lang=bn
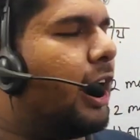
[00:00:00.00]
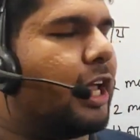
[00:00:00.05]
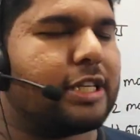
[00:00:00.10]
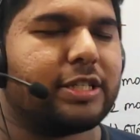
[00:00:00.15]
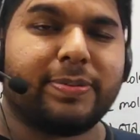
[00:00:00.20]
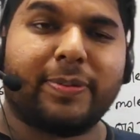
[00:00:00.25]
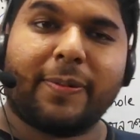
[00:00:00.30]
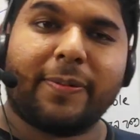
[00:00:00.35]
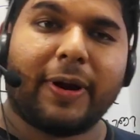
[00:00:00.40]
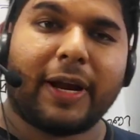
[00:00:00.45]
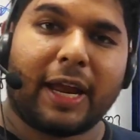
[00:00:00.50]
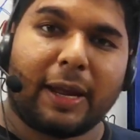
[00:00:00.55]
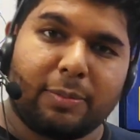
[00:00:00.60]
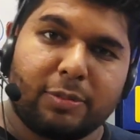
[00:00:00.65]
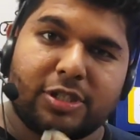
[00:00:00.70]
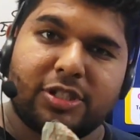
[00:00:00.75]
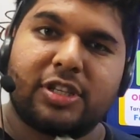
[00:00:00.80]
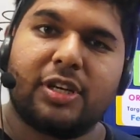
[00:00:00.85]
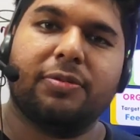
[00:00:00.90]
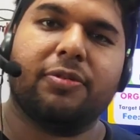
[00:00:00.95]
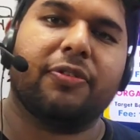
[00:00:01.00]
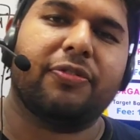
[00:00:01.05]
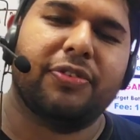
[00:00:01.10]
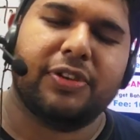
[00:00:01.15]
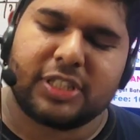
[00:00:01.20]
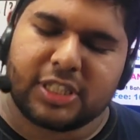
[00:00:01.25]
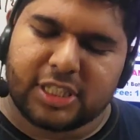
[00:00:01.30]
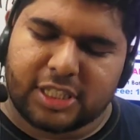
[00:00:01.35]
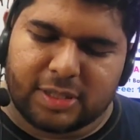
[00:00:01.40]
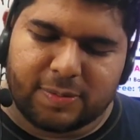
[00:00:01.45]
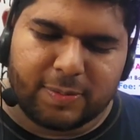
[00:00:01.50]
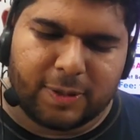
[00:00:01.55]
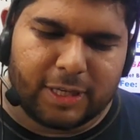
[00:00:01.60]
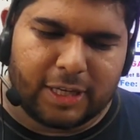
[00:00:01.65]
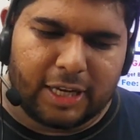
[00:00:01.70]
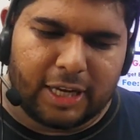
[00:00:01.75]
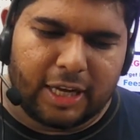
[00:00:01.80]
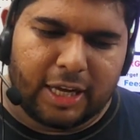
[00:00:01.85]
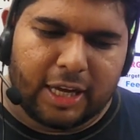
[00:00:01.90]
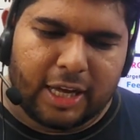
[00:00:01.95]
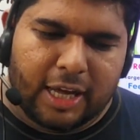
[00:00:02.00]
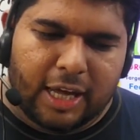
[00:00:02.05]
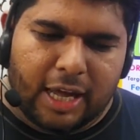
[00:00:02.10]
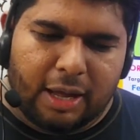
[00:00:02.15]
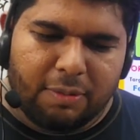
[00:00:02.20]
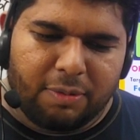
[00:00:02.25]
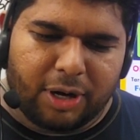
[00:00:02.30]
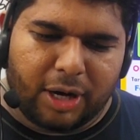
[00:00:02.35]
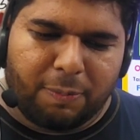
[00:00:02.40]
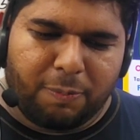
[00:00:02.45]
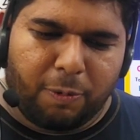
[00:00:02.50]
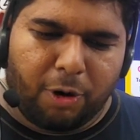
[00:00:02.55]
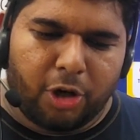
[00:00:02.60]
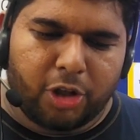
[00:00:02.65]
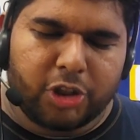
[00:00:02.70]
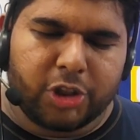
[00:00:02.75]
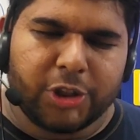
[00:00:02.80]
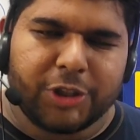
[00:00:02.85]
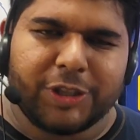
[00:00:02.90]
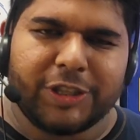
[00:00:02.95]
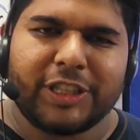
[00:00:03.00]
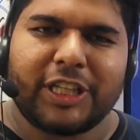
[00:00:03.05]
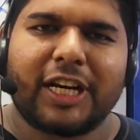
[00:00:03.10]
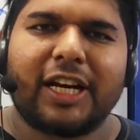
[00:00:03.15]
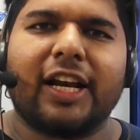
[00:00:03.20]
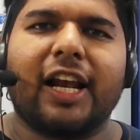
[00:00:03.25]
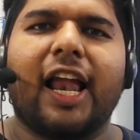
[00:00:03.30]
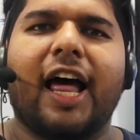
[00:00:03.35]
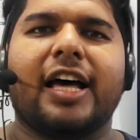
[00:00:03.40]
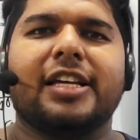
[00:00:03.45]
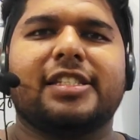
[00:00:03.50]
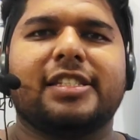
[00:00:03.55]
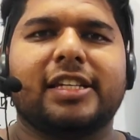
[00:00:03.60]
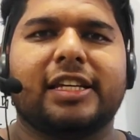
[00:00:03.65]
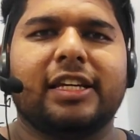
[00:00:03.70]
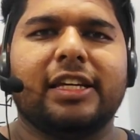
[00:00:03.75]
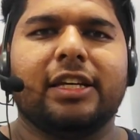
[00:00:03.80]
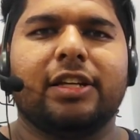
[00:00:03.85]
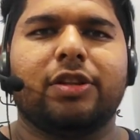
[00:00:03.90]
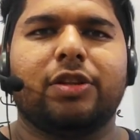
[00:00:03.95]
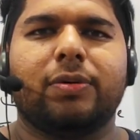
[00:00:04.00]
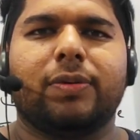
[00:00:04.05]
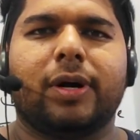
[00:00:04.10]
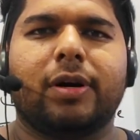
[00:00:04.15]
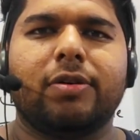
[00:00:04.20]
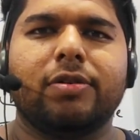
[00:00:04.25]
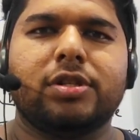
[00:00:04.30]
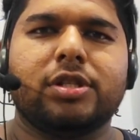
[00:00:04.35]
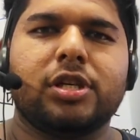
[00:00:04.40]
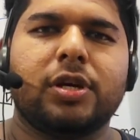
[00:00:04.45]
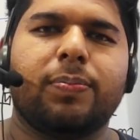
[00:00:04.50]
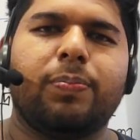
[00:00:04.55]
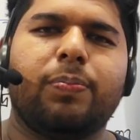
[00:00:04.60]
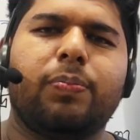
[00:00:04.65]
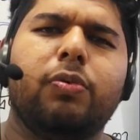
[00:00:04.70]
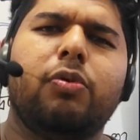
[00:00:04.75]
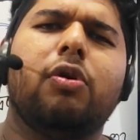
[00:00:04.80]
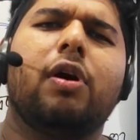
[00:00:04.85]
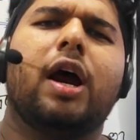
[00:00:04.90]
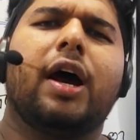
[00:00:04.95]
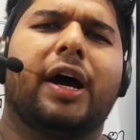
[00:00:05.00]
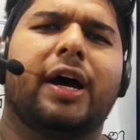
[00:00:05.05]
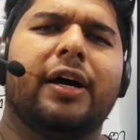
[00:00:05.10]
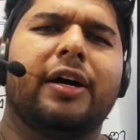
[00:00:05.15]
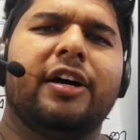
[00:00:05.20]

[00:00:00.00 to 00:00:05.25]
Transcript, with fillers: ক্লাস পাবা কেমিস্ট্রি এবং ফিজিক্স মিলিয়ে এবং এই পঁয়ষট্টিটা ক্লাসে তোমার হচ্ছে পুরা